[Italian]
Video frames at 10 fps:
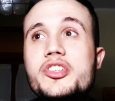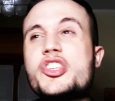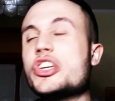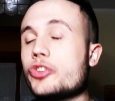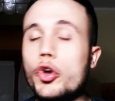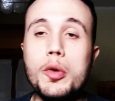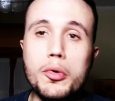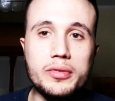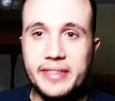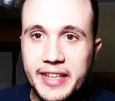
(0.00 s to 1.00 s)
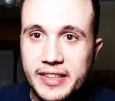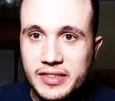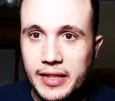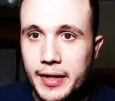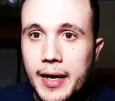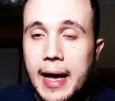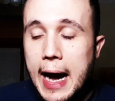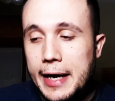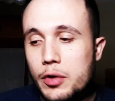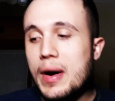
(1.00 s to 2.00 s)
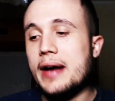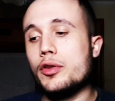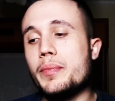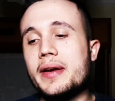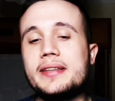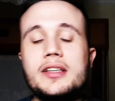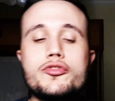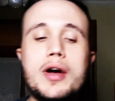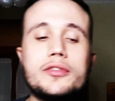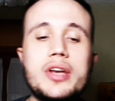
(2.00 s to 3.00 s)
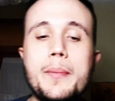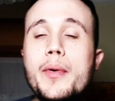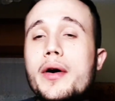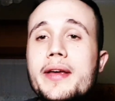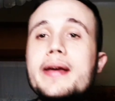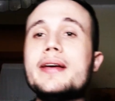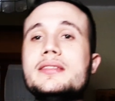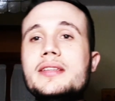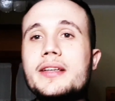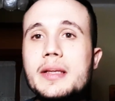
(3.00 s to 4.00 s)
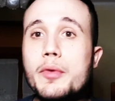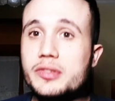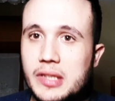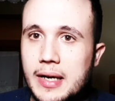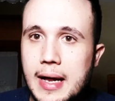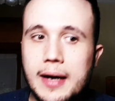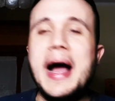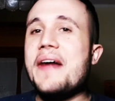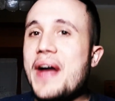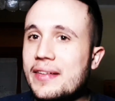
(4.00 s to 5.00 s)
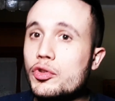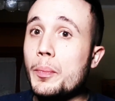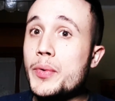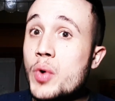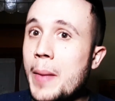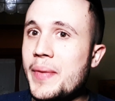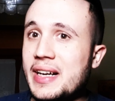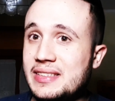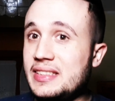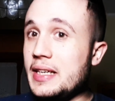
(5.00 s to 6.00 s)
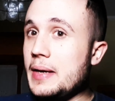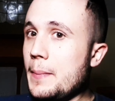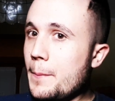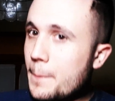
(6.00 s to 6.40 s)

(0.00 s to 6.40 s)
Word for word: ci sono molti rischi a riguardo perché se il giocatore poi si dimostrerà adatto più a piazze